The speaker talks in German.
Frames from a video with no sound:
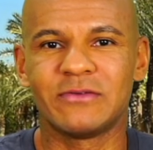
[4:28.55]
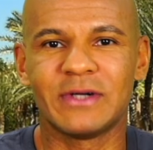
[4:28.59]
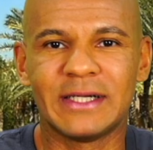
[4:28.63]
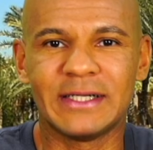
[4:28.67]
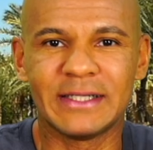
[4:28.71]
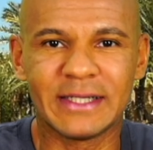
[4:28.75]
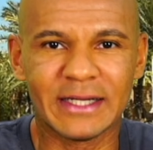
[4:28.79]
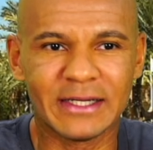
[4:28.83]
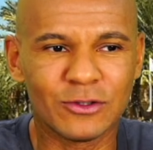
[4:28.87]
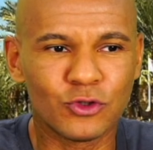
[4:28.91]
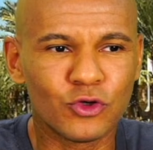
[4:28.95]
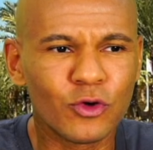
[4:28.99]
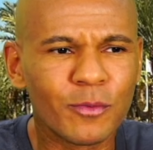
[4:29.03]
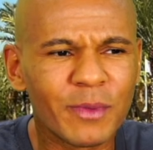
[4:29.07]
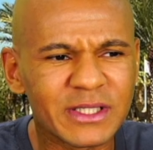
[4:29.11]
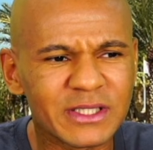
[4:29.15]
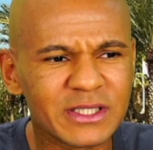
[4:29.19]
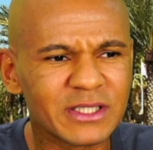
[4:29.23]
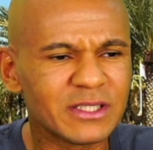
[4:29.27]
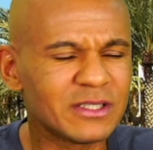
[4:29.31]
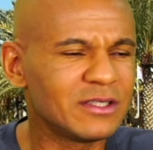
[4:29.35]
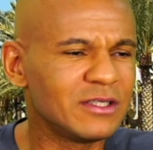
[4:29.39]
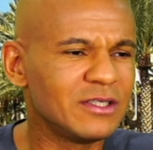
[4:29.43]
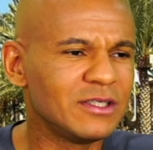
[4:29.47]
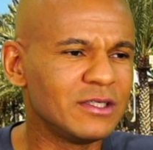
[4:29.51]
weil dann kümmert
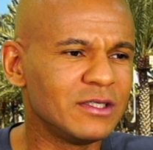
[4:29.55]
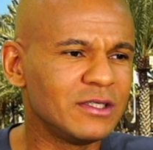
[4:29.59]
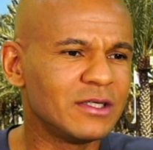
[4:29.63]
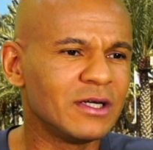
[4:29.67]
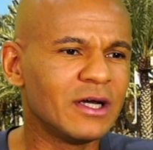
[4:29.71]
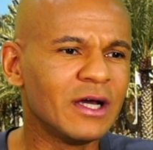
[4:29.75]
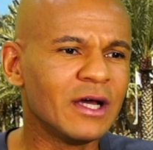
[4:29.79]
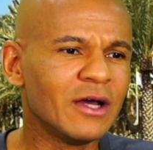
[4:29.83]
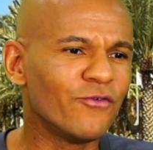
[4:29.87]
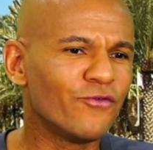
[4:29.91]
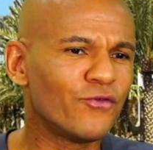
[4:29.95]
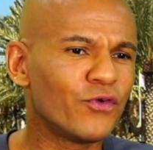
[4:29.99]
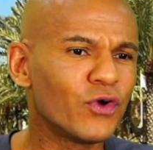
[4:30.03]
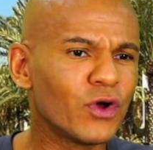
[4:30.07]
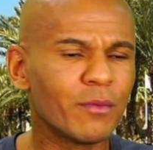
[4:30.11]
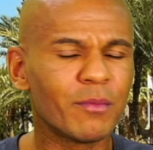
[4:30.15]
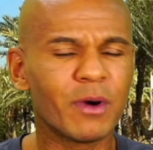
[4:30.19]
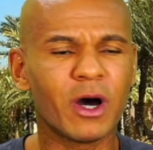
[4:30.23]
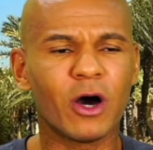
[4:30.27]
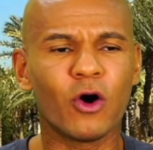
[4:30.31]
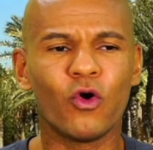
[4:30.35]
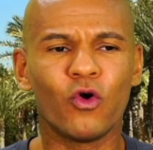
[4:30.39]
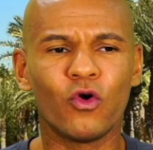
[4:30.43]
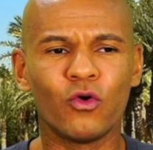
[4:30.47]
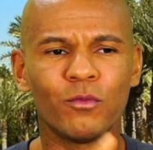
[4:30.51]
sich die
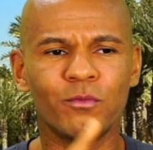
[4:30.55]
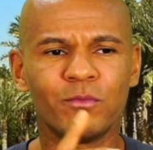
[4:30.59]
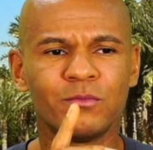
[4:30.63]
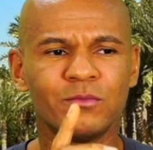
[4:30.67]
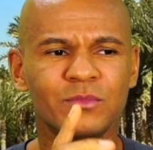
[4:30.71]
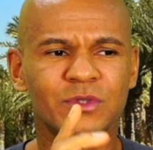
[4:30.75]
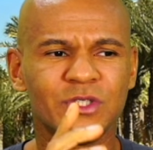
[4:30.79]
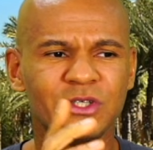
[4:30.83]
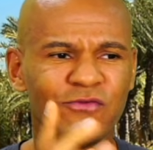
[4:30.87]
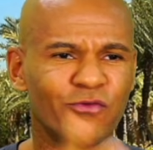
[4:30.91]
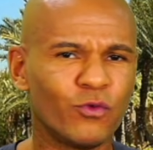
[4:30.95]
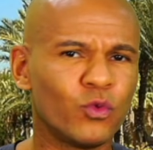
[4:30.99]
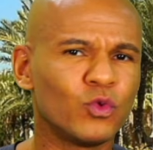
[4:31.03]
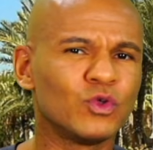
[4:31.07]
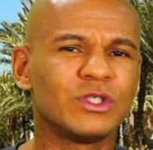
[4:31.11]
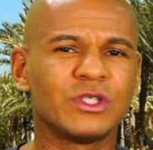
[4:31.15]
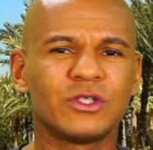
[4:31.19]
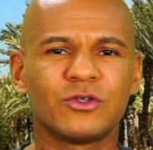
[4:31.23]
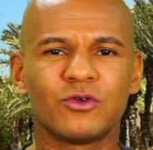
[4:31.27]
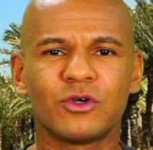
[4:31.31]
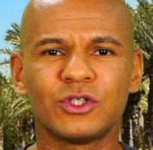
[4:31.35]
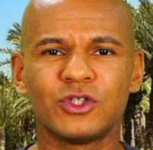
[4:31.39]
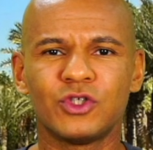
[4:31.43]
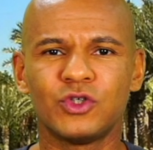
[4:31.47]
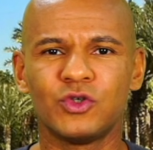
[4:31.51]
Firma auch um die
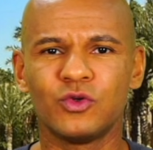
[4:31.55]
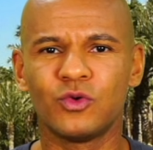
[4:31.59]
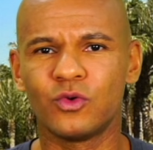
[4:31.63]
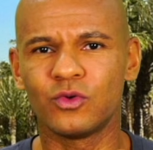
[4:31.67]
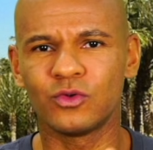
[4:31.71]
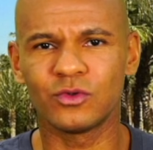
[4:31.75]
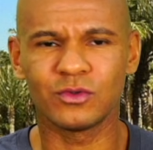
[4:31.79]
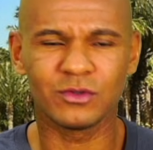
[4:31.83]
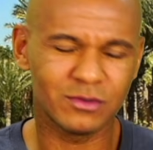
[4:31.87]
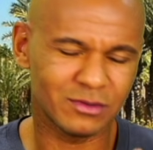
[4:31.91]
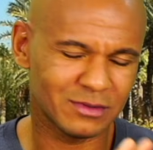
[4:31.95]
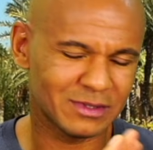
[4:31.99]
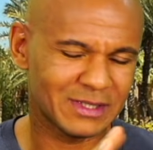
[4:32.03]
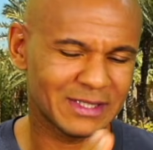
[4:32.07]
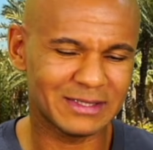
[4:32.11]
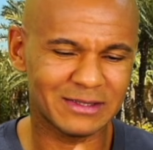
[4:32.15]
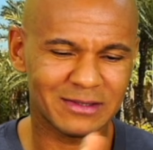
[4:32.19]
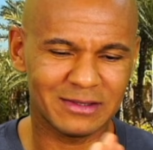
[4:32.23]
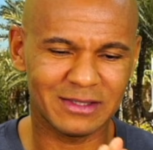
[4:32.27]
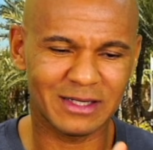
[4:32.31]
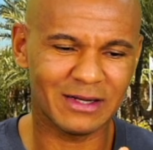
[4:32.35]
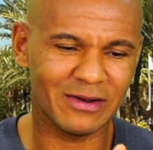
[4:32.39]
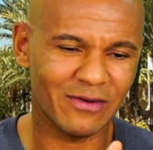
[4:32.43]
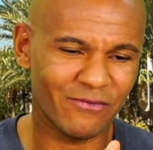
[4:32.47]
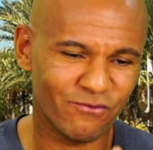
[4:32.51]
Wohnsituation. Das
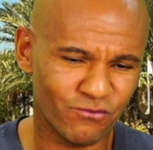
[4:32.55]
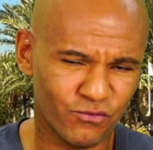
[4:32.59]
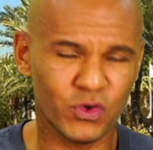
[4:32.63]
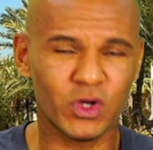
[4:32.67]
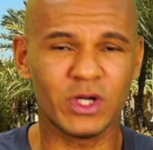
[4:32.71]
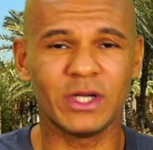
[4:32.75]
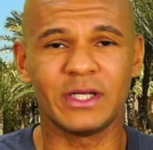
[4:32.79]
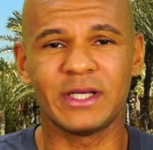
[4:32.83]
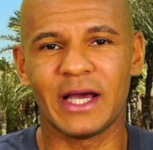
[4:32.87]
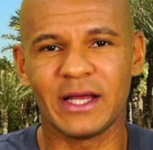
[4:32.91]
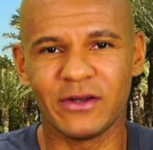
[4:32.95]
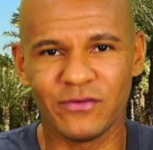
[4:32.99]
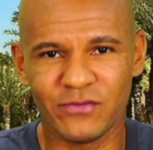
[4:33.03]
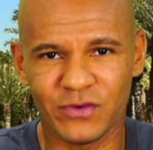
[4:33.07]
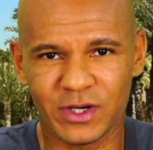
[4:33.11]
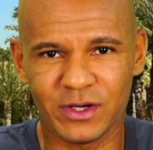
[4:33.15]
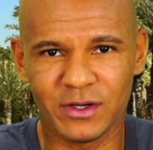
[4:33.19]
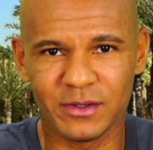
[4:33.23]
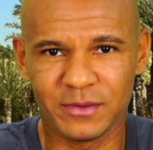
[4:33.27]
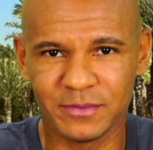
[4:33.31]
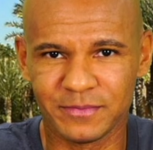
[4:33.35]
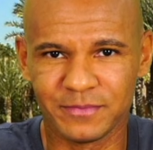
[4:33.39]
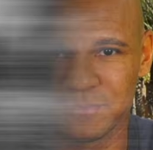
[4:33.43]
ist dann wirklich einfacher.